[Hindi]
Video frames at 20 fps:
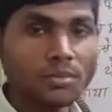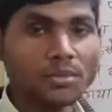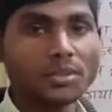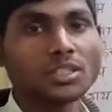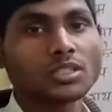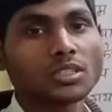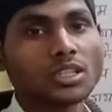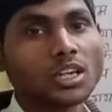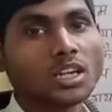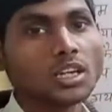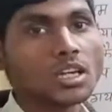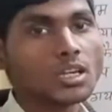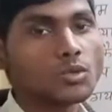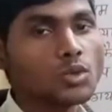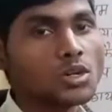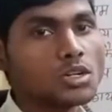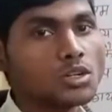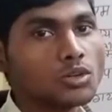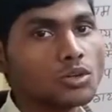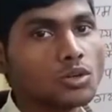भी इस तरह का
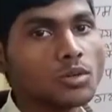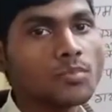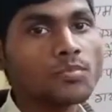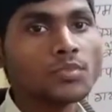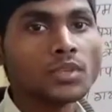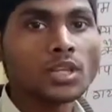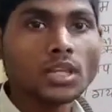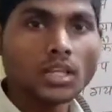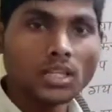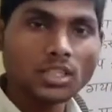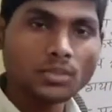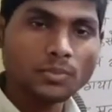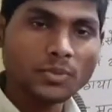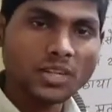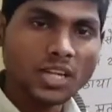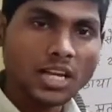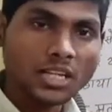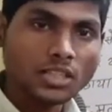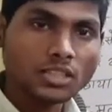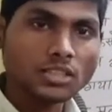वर्ड को इस
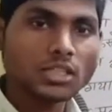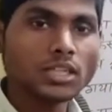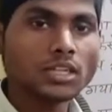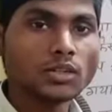प्रकार के